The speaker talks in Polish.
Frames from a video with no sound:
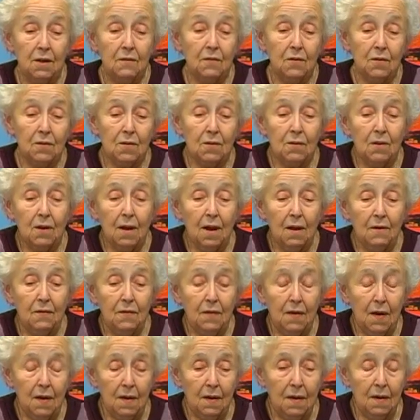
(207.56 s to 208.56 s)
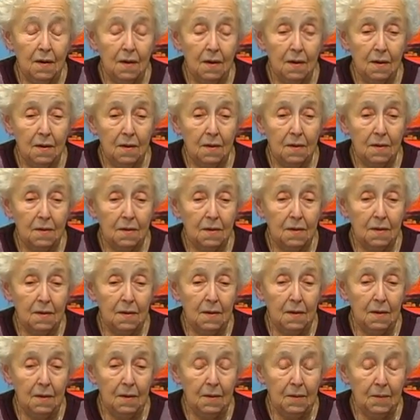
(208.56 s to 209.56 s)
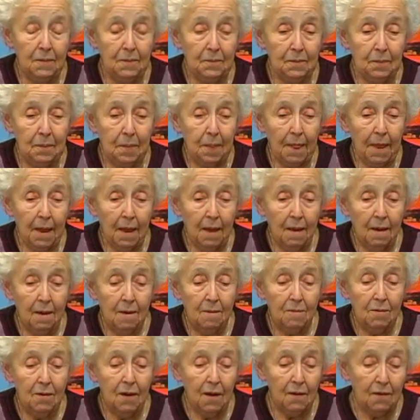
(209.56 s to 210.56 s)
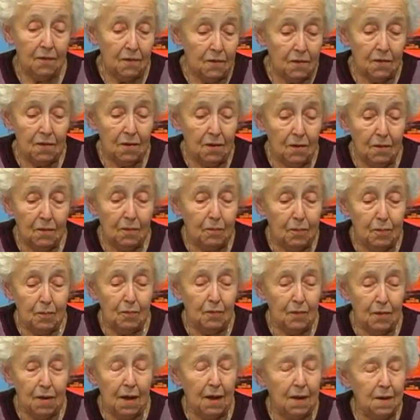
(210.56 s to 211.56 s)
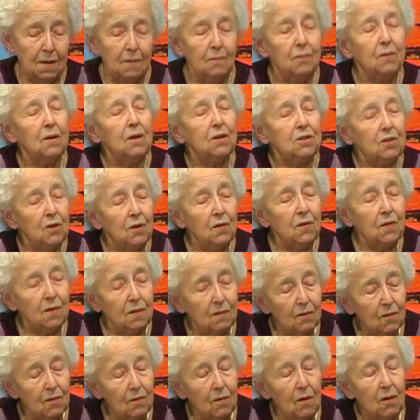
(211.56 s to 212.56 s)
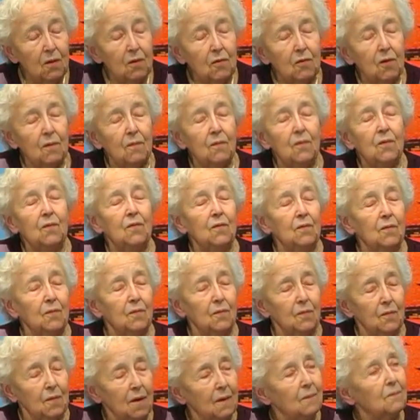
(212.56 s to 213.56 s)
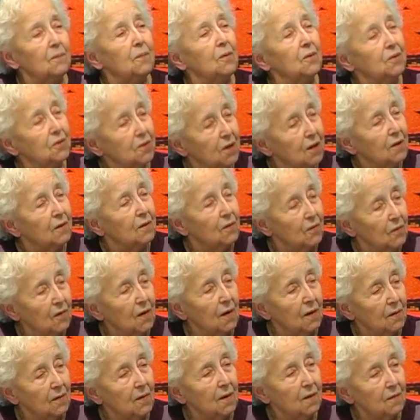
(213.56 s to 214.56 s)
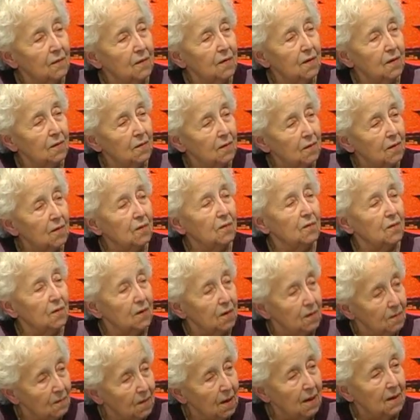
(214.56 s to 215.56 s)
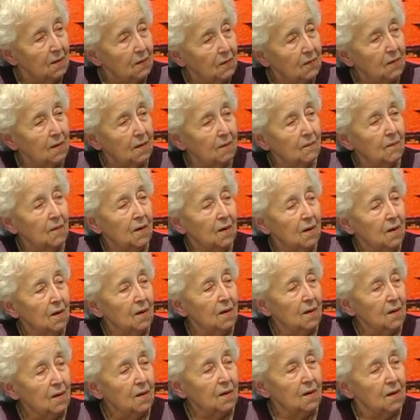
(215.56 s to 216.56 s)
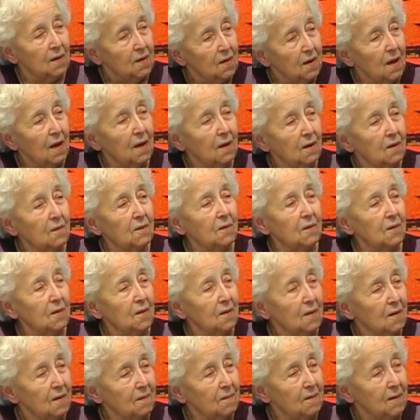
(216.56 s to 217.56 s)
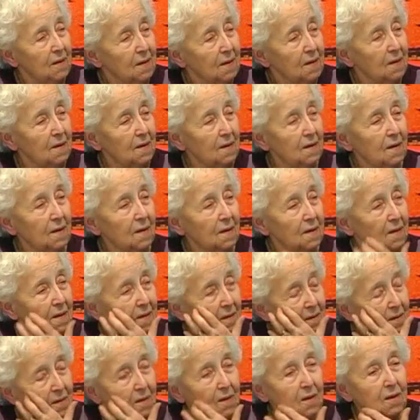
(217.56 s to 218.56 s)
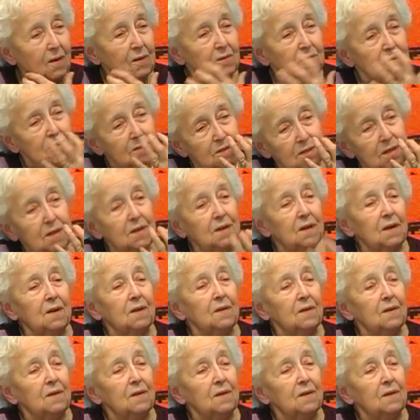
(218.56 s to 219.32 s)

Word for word: na fotografiach i była no, takim płaczącym głosem nam podziękowała w języku niemieckim. Ich danke ich liebe Kinder, i, i łzy